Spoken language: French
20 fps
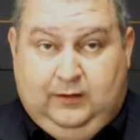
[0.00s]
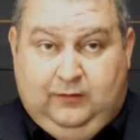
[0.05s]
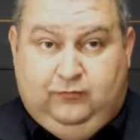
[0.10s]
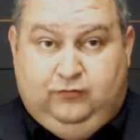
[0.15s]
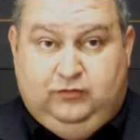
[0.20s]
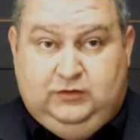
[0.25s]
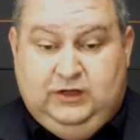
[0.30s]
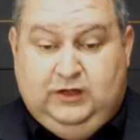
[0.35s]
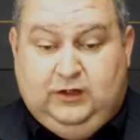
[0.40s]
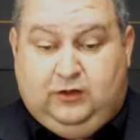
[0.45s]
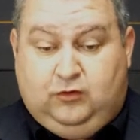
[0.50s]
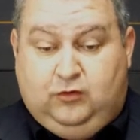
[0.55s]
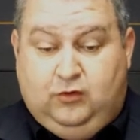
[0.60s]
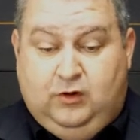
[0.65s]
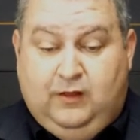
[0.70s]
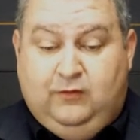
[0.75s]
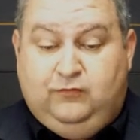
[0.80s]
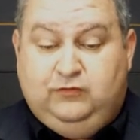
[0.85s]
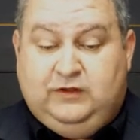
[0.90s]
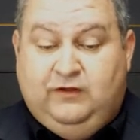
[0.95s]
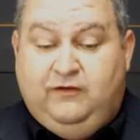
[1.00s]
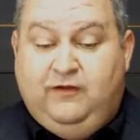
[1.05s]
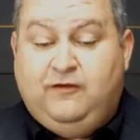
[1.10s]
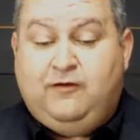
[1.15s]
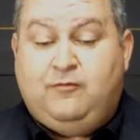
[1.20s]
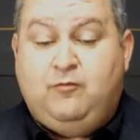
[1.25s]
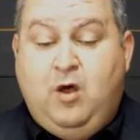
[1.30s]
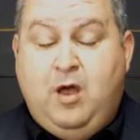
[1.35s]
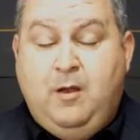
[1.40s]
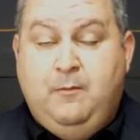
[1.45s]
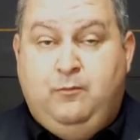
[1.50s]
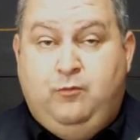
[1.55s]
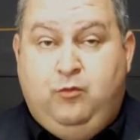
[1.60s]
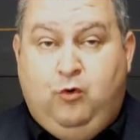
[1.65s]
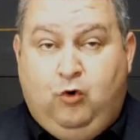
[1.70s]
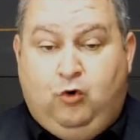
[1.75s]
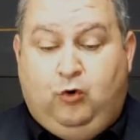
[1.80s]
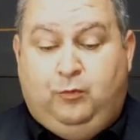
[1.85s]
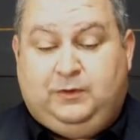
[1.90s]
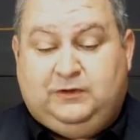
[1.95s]
et vous dire que là vous avez vraiment un
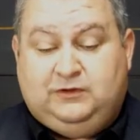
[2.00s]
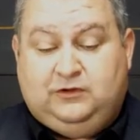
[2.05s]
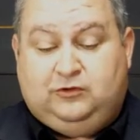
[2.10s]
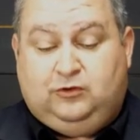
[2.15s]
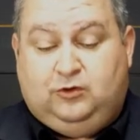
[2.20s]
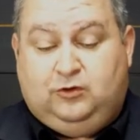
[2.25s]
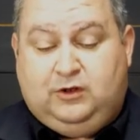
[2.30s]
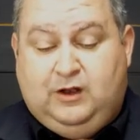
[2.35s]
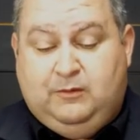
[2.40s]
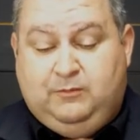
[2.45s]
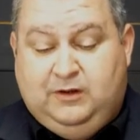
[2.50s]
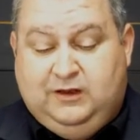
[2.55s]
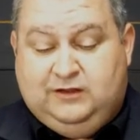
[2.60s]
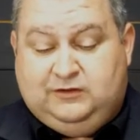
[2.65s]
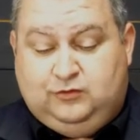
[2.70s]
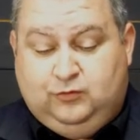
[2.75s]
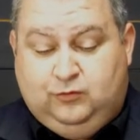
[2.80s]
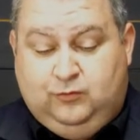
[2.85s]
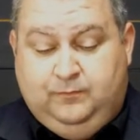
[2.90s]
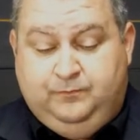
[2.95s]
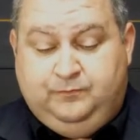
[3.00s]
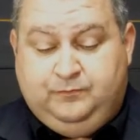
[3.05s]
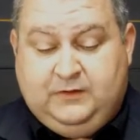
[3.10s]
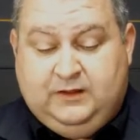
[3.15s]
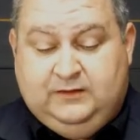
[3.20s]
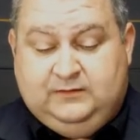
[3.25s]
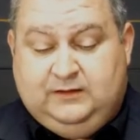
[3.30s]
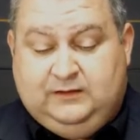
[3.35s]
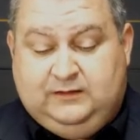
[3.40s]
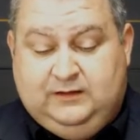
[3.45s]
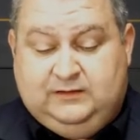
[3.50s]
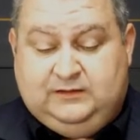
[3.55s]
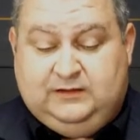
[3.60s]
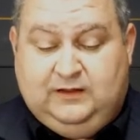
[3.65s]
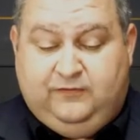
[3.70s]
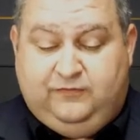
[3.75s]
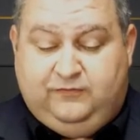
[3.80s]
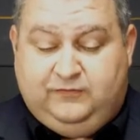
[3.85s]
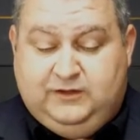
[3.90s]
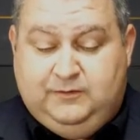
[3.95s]
beau représentant de l'appellation
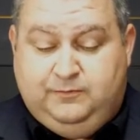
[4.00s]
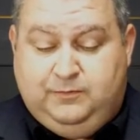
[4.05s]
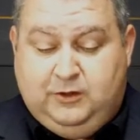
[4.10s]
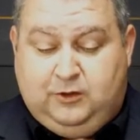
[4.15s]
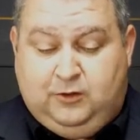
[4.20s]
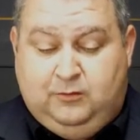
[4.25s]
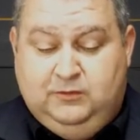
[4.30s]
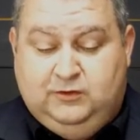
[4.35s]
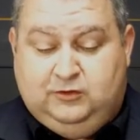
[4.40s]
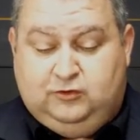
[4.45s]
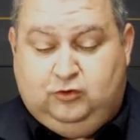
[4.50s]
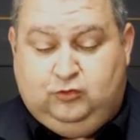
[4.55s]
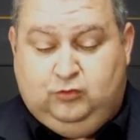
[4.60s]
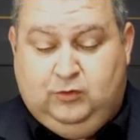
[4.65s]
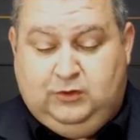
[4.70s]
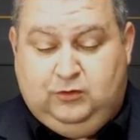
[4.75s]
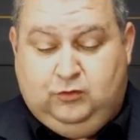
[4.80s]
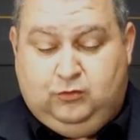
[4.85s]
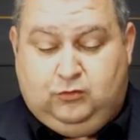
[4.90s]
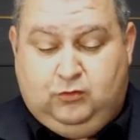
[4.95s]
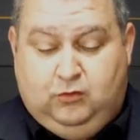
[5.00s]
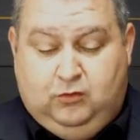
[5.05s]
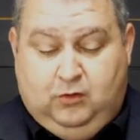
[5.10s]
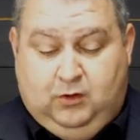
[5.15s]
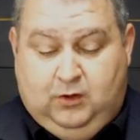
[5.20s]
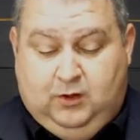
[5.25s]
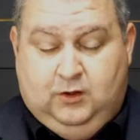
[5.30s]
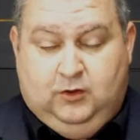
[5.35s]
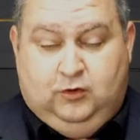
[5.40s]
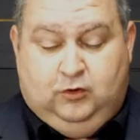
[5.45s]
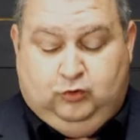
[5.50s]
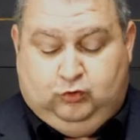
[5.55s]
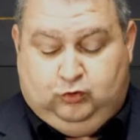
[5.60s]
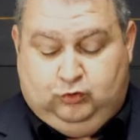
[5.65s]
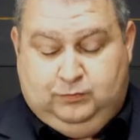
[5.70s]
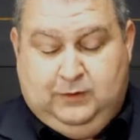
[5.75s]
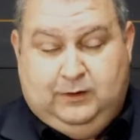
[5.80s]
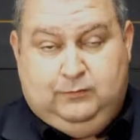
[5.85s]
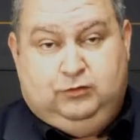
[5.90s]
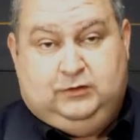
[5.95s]
Saint-Estèphe typé comme il se doit, donc une
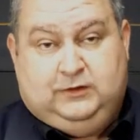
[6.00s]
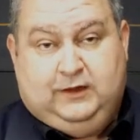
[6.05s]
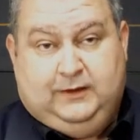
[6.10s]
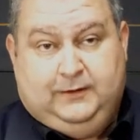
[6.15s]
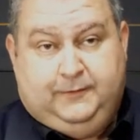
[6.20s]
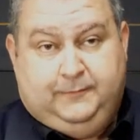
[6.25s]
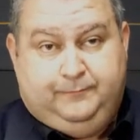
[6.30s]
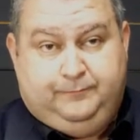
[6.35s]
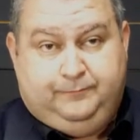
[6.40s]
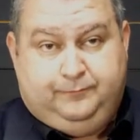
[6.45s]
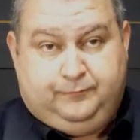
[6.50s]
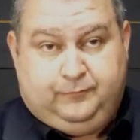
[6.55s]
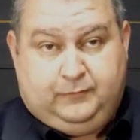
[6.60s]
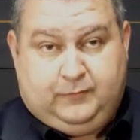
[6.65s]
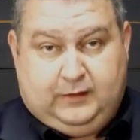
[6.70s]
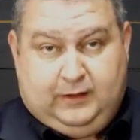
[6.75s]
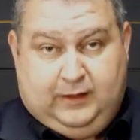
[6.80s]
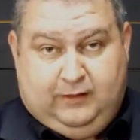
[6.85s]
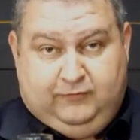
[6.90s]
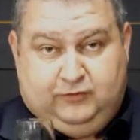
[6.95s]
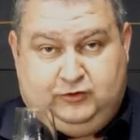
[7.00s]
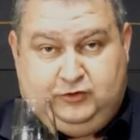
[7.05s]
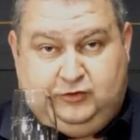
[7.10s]
toute belle bouteille. À votre